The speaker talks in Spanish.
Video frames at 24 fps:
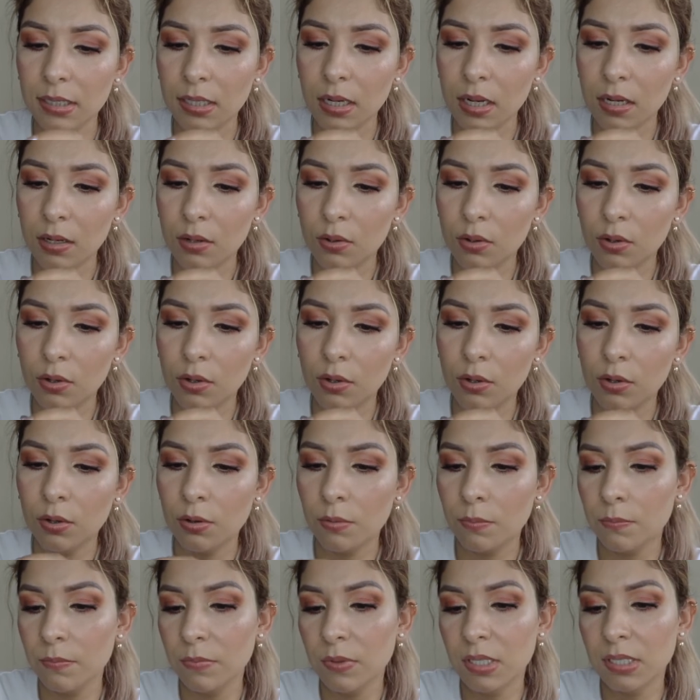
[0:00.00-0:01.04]
en el
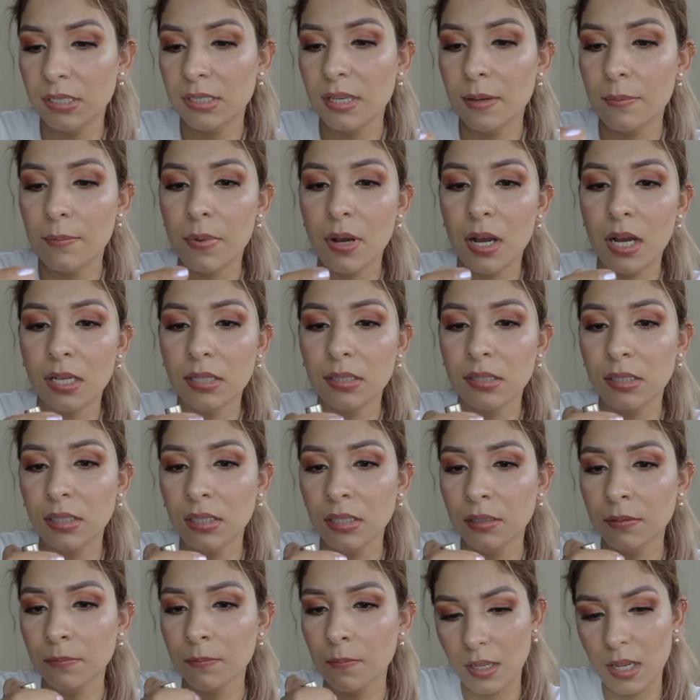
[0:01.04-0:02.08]
color, dice
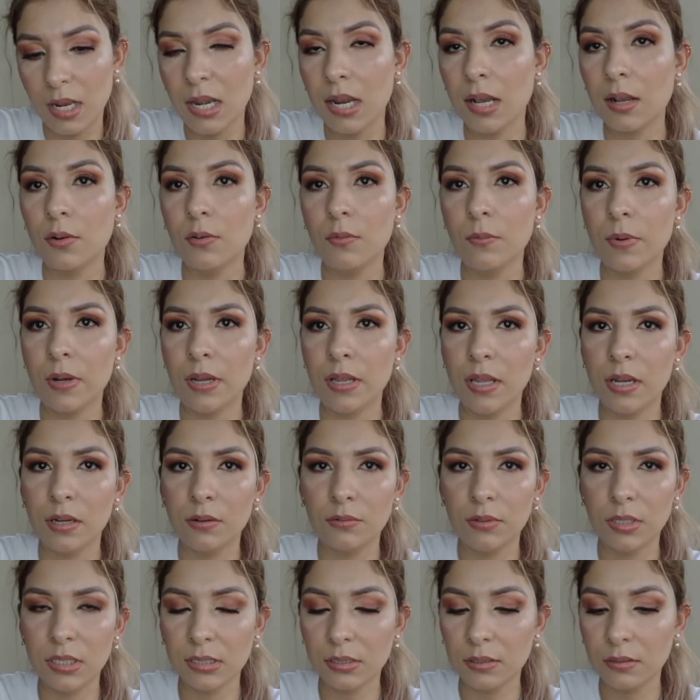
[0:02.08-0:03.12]
Basi, en la compra de
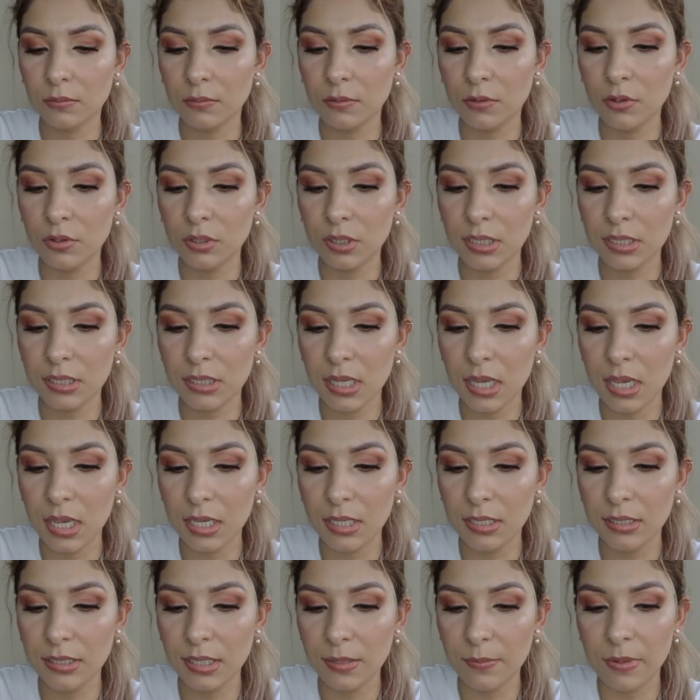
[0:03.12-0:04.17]
algunas cosas que
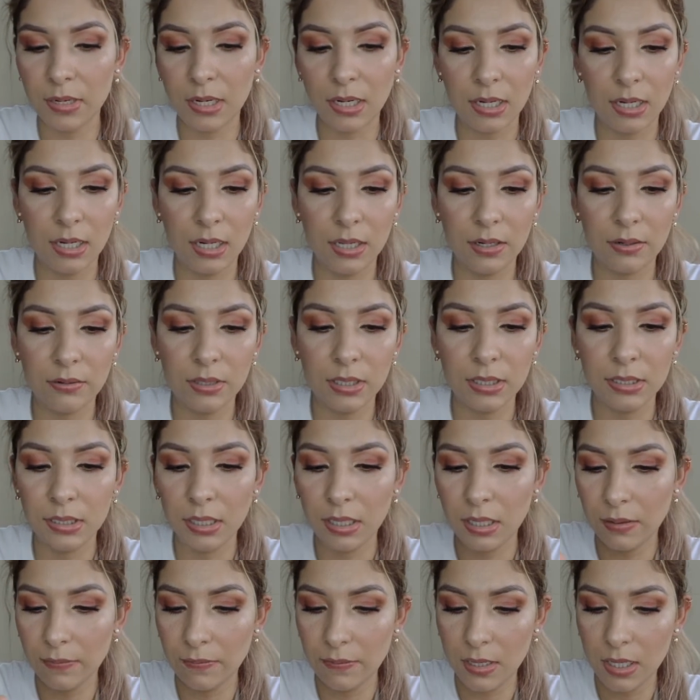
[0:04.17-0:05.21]
hice me regalaron
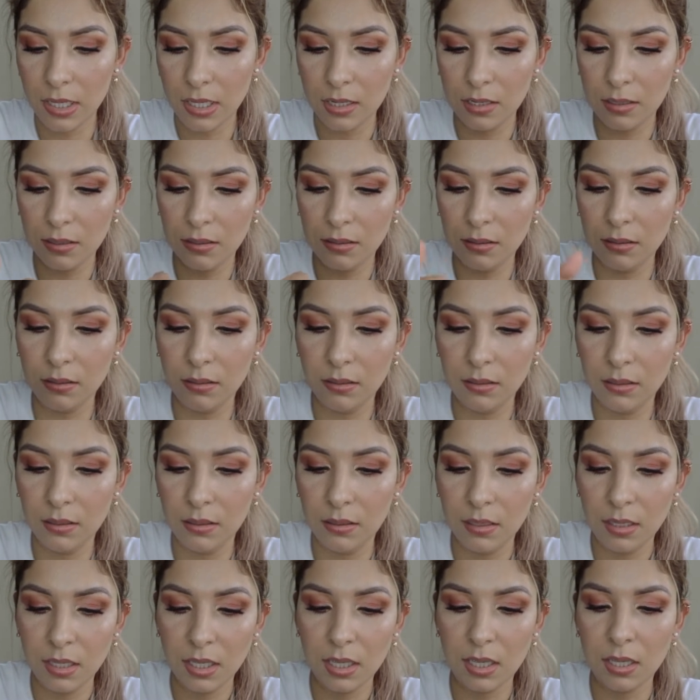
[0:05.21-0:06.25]
este labial
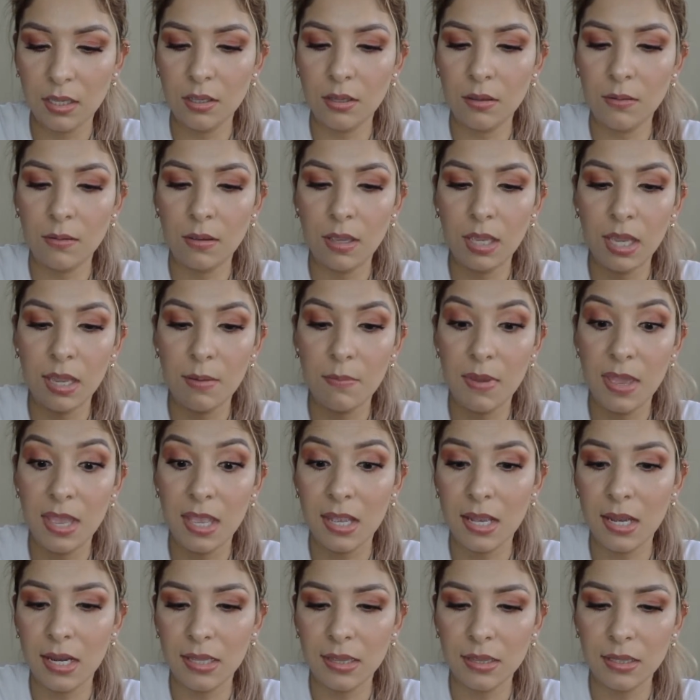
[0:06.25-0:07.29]
que, me
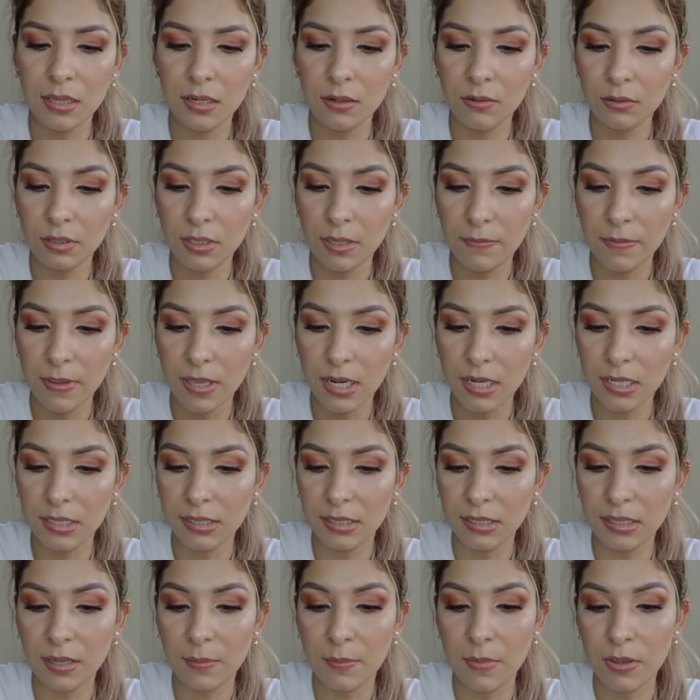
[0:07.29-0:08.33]
encantan los labiales
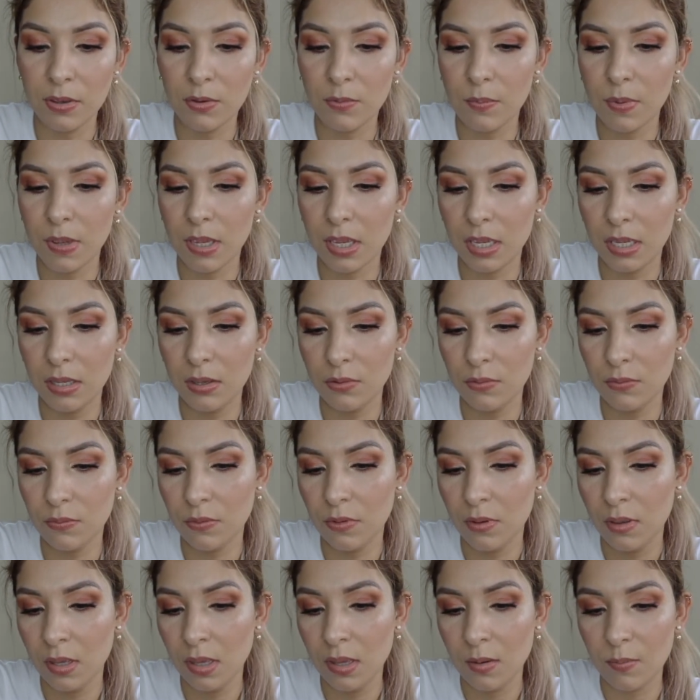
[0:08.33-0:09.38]
en tamaño pequeño
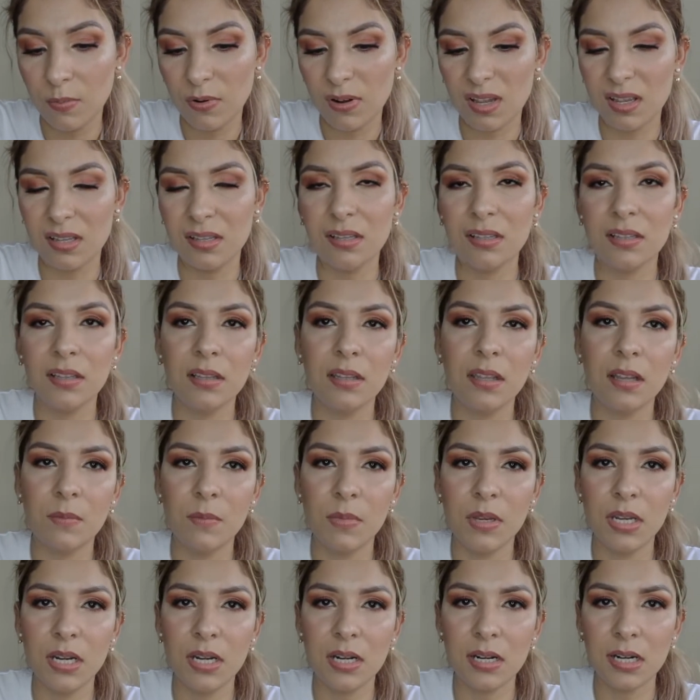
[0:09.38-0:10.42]
porque así se
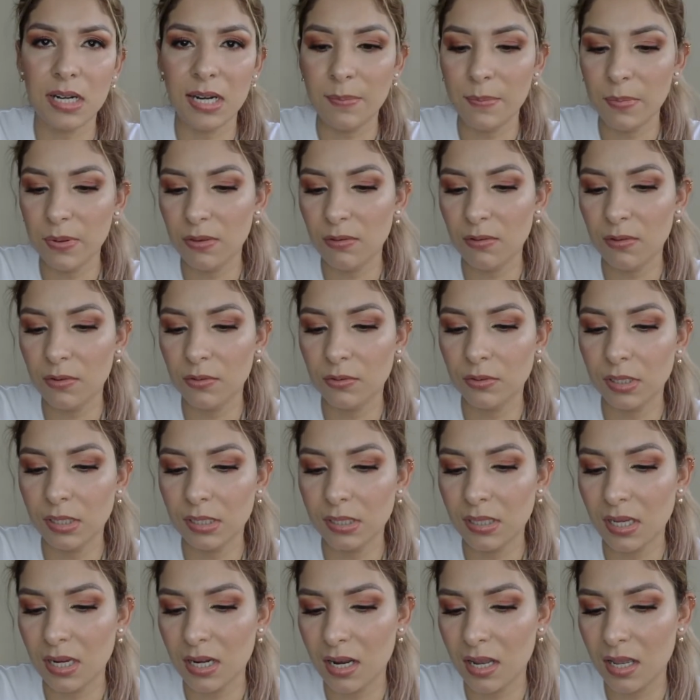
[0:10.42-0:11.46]
terminan rápido y no se
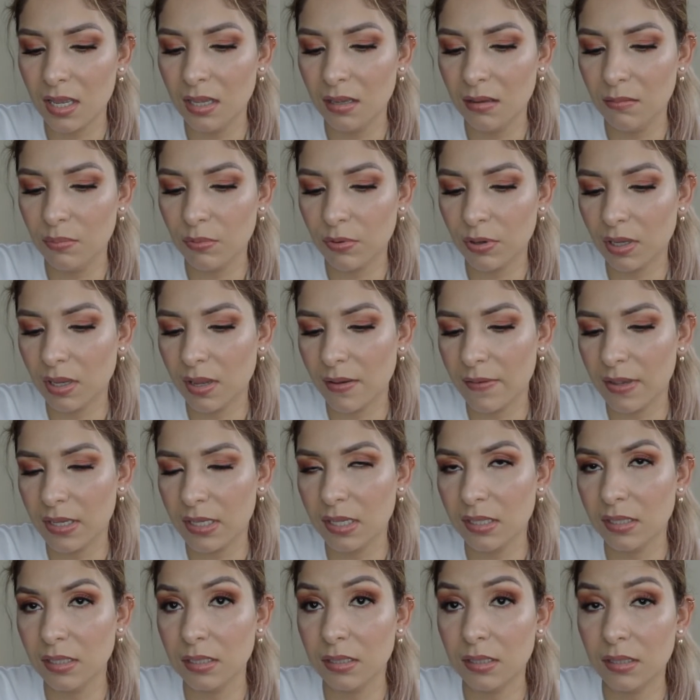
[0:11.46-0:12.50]
están ahí porque a
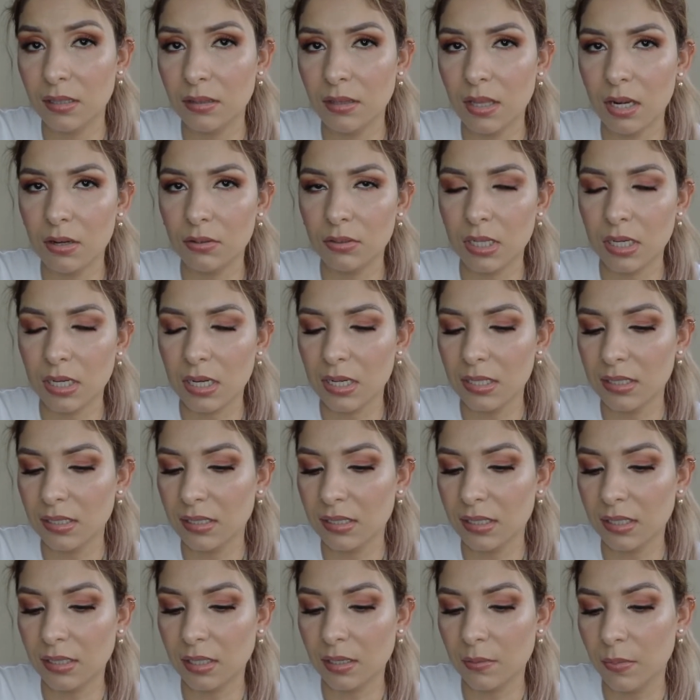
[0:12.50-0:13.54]
veces ni te los
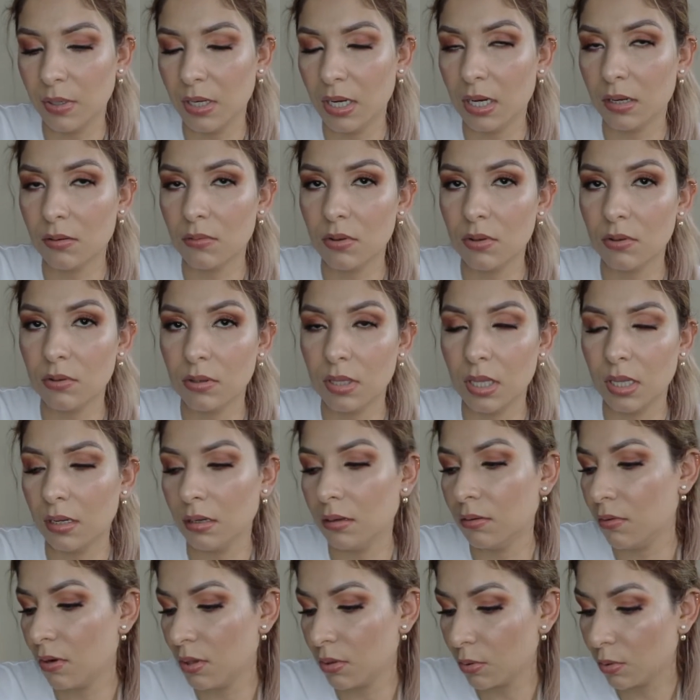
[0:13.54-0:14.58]
alcanzas a terminar cuando,
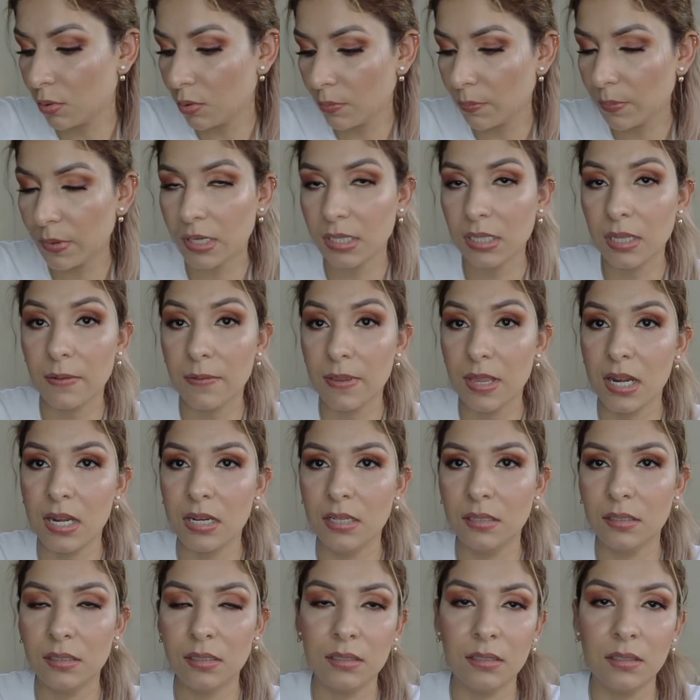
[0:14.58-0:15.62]
cuando compras
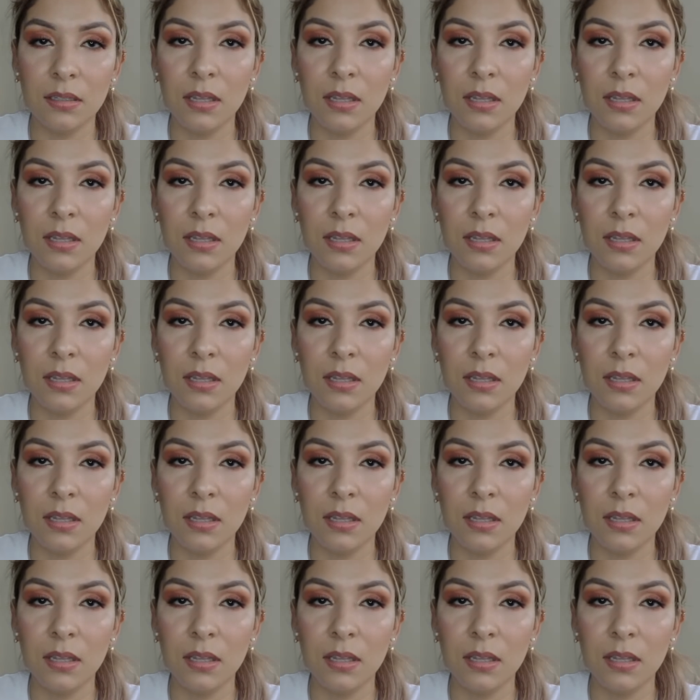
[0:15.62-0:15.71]
labiales